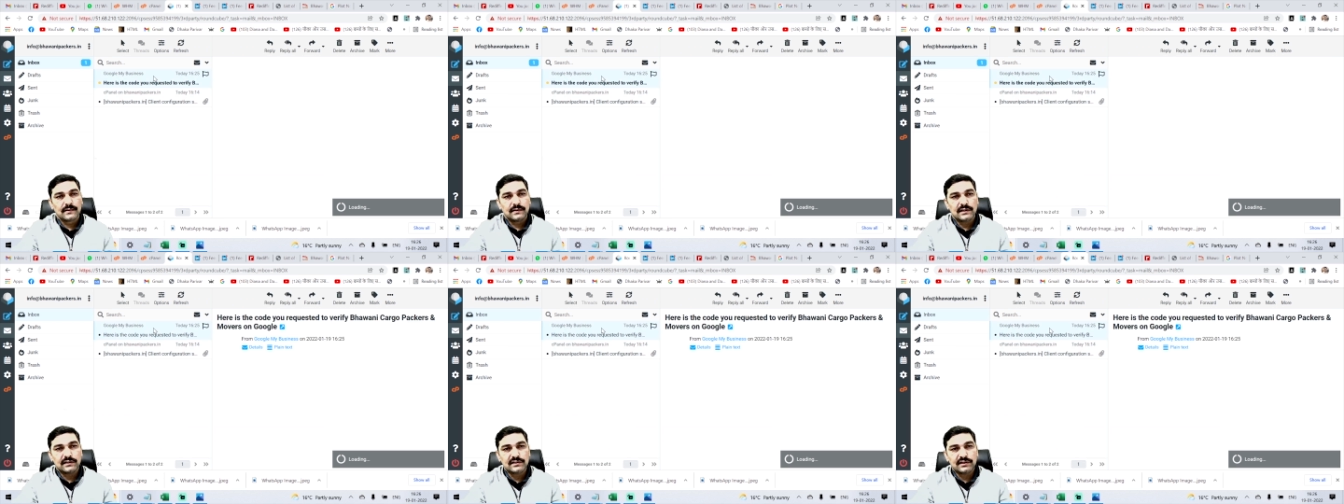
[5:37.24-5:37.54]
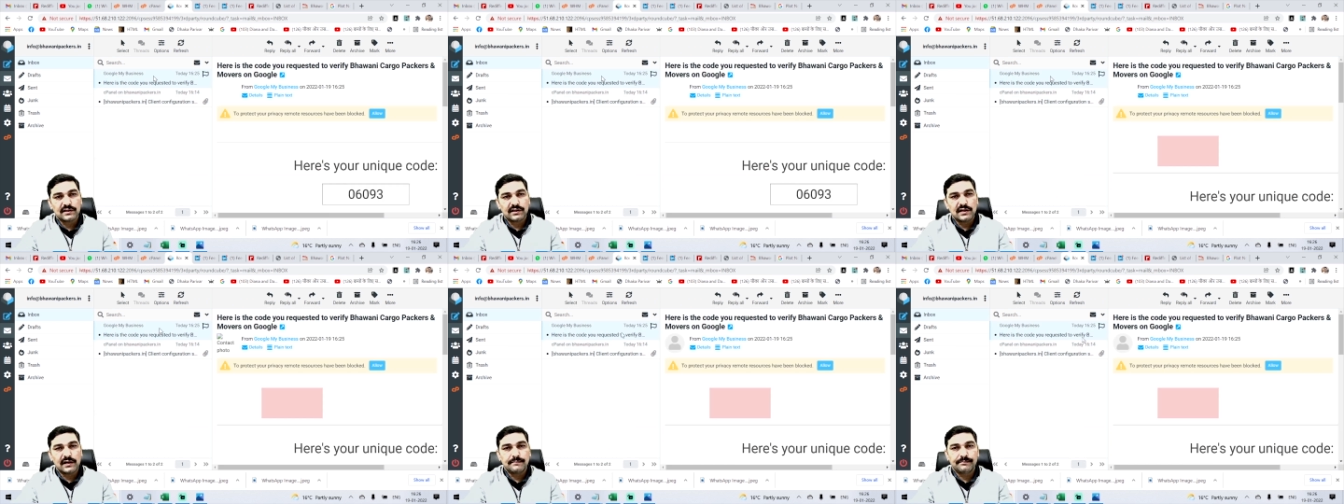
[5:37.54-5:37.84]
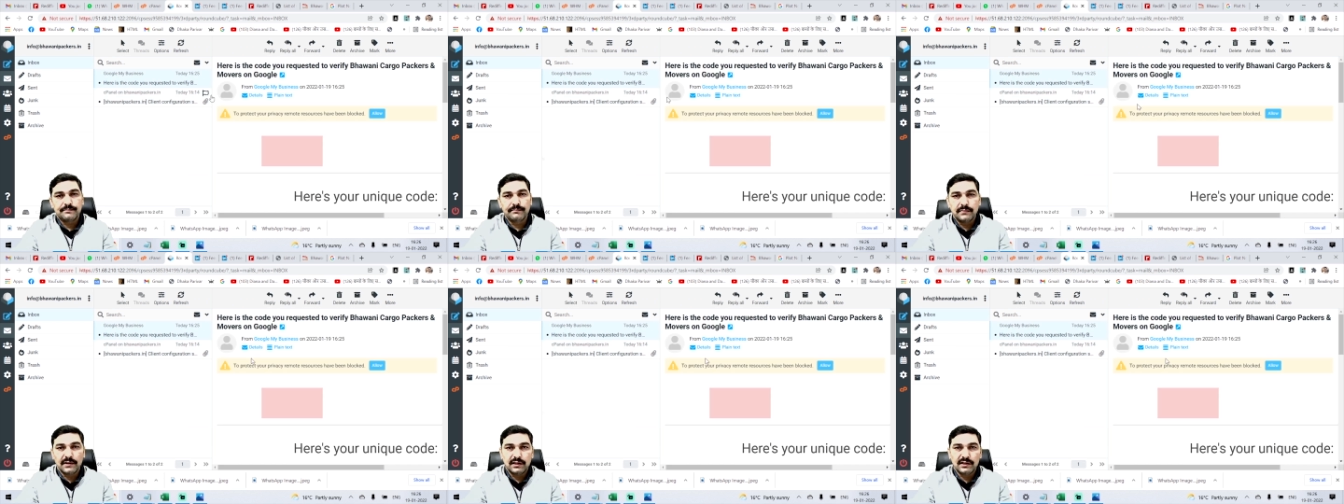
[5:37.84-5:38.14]
जैसा कि
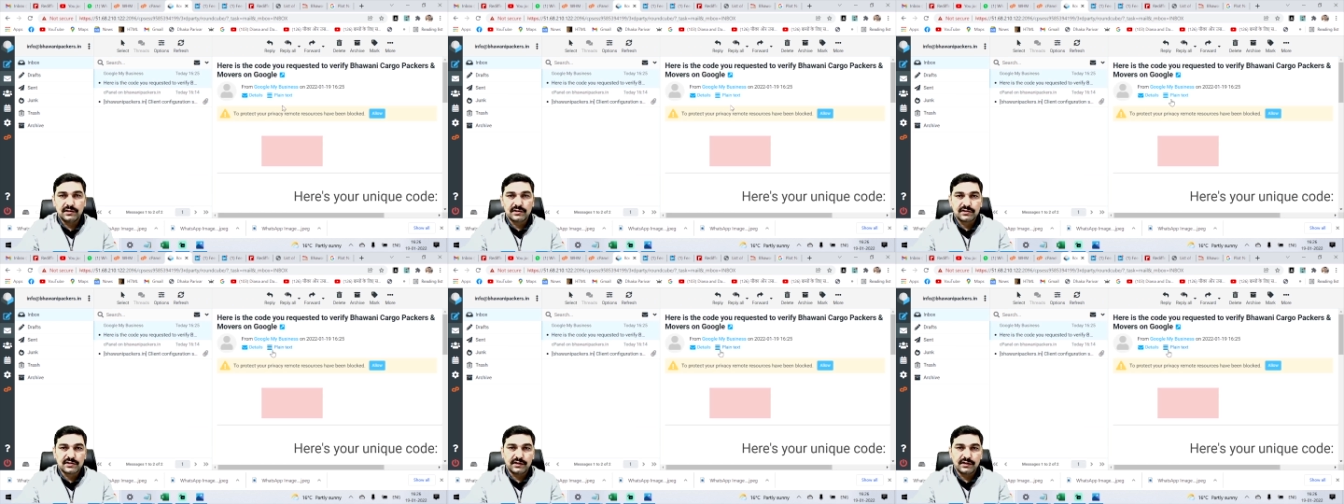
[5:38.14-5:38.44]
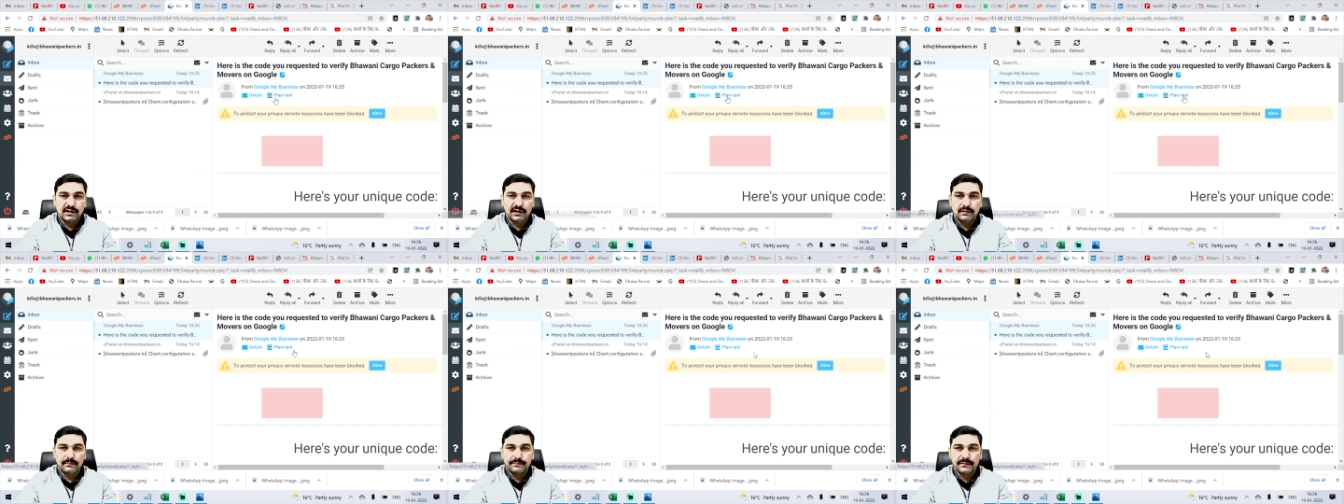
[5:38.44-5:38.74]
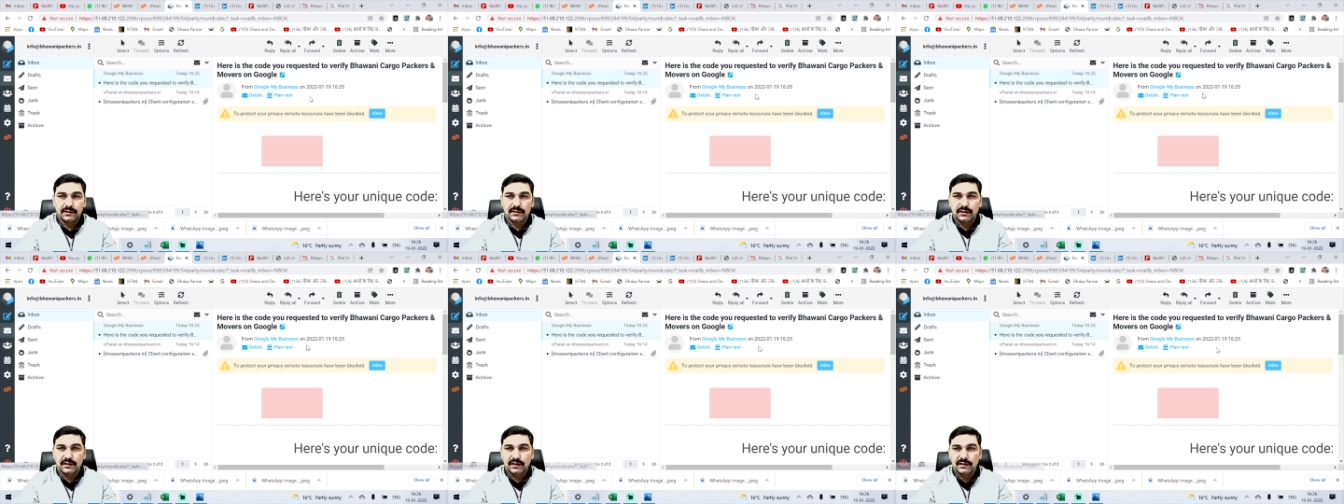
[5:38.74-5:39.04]
आप मेरी स्क्रीन
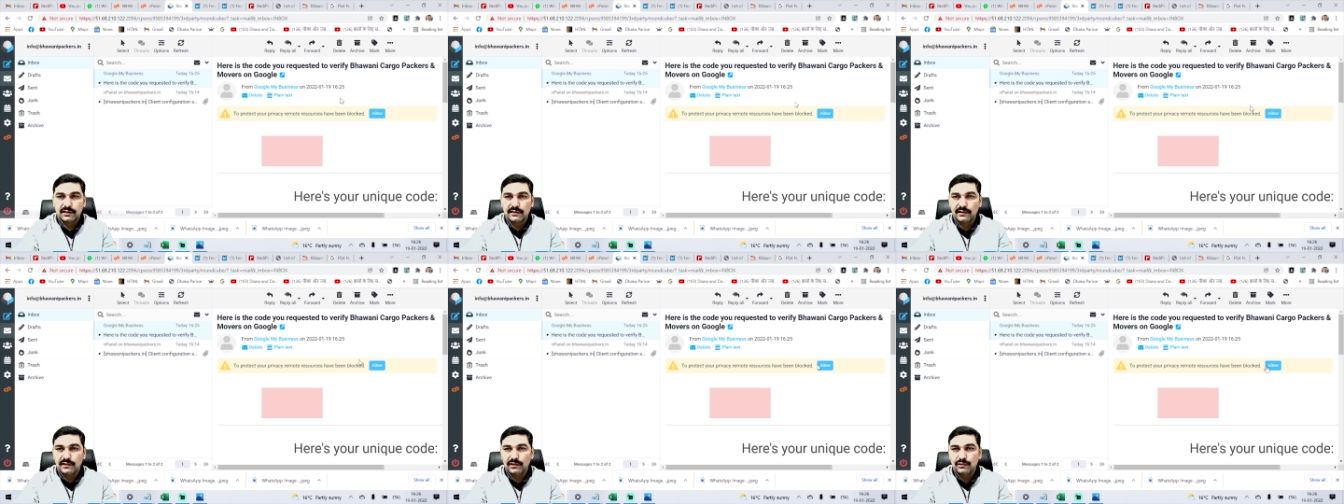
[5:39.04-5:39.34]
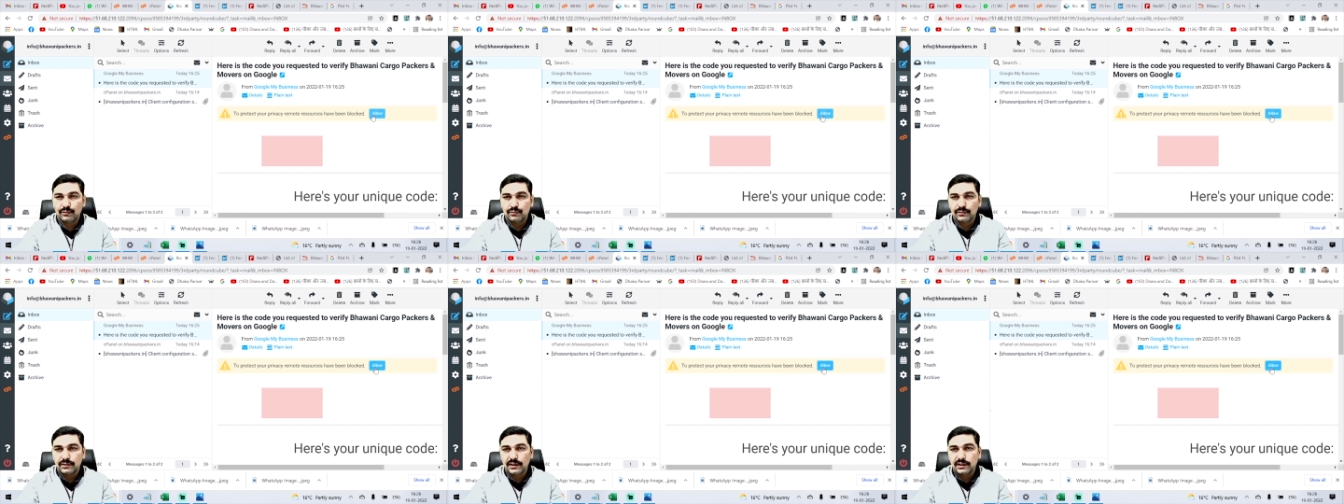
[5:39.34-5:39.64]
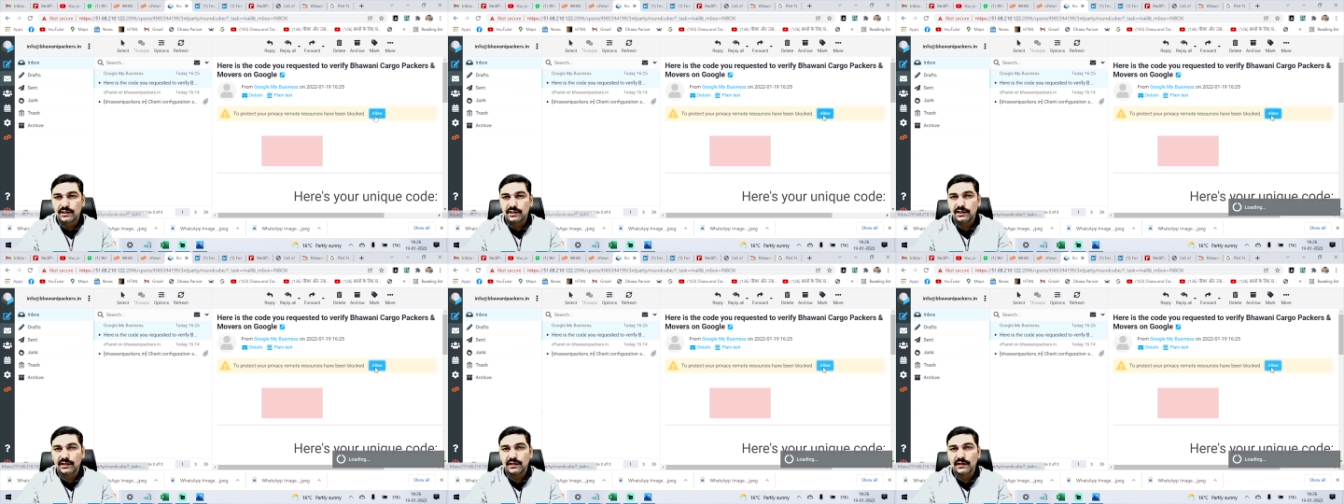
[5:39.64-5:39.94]
पर देख रहे होंगे
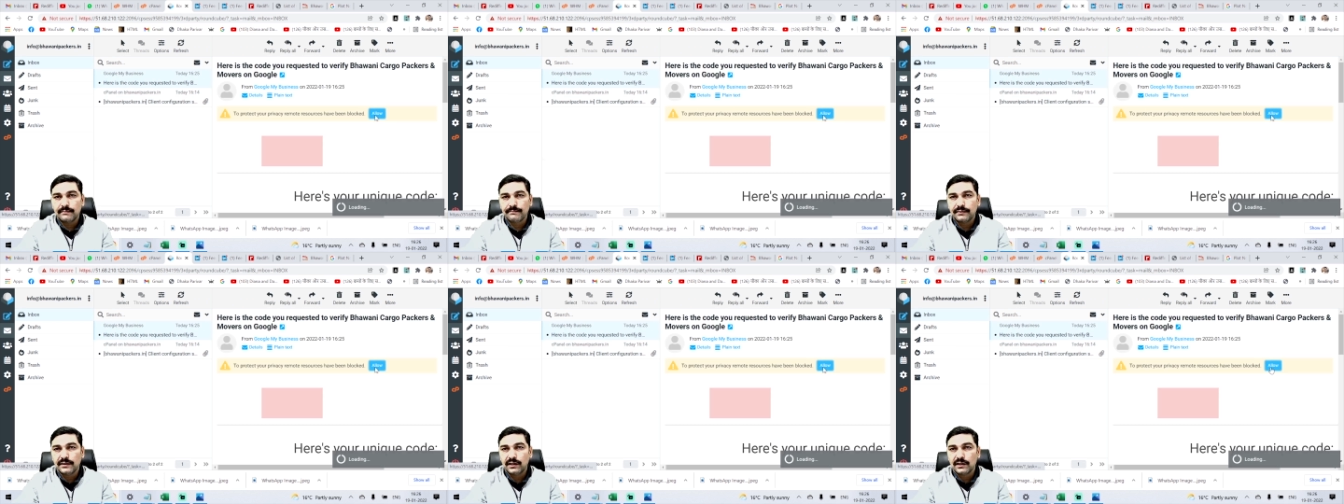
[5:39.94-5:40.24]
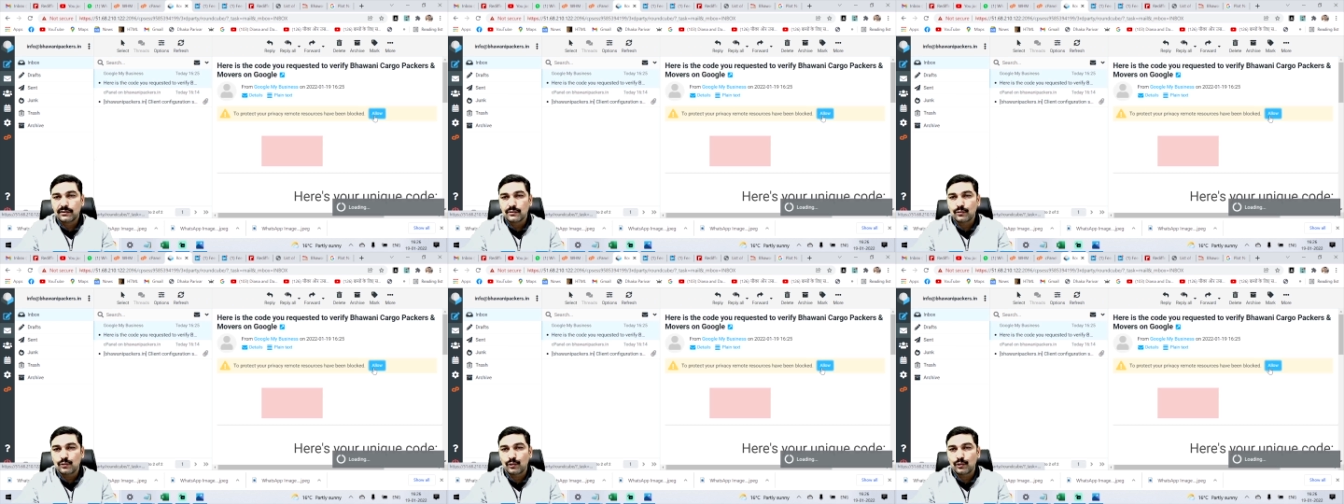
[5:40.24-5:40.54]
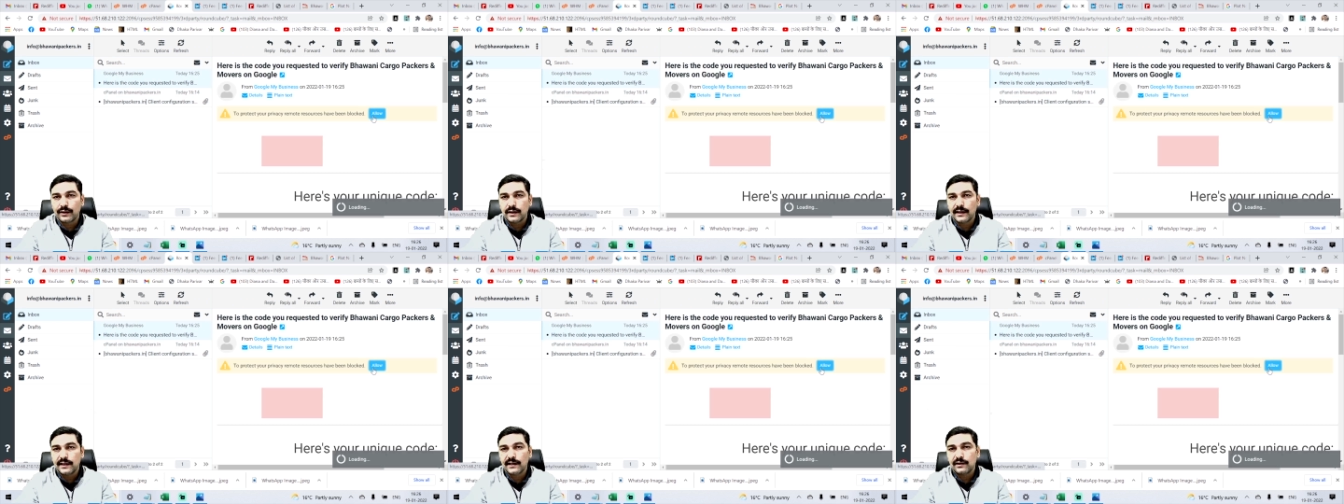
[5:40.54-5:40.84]
कि यहाँ पर एक
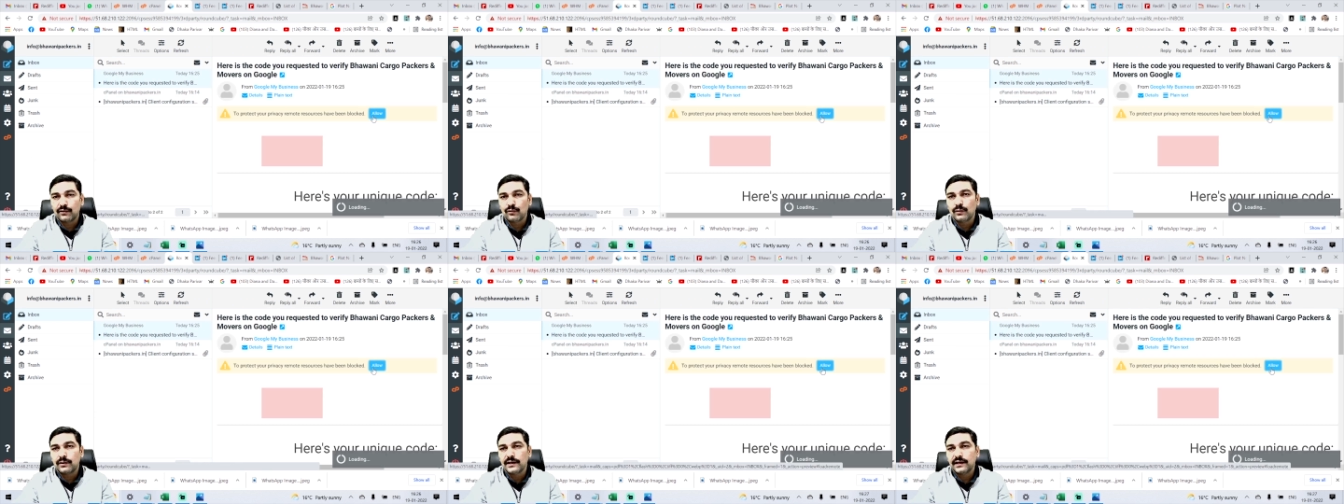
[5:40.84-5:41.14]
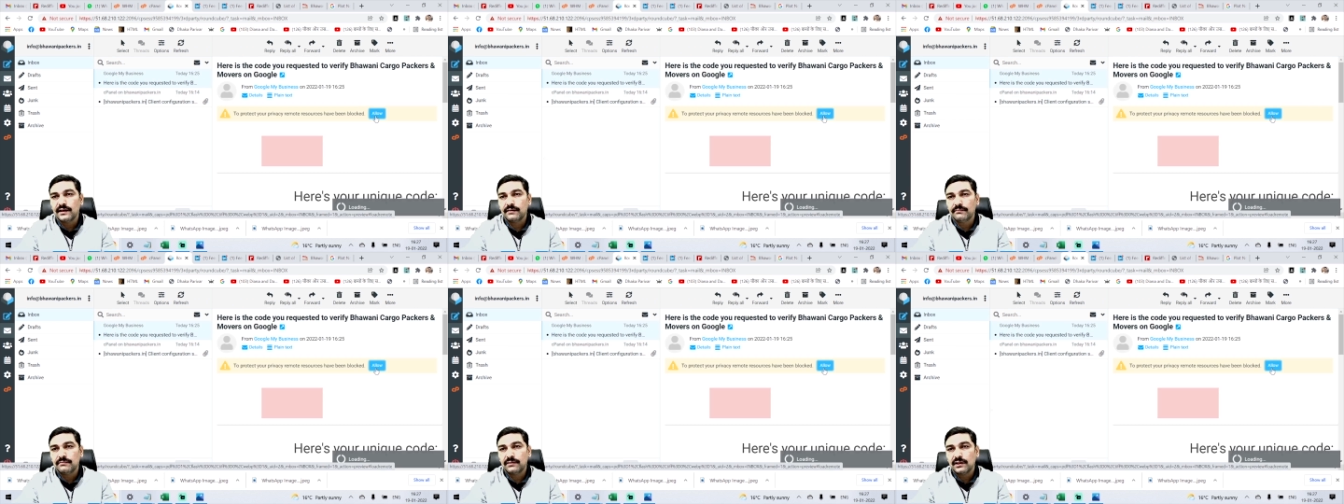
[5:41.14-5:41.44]
कोड आया हुआ है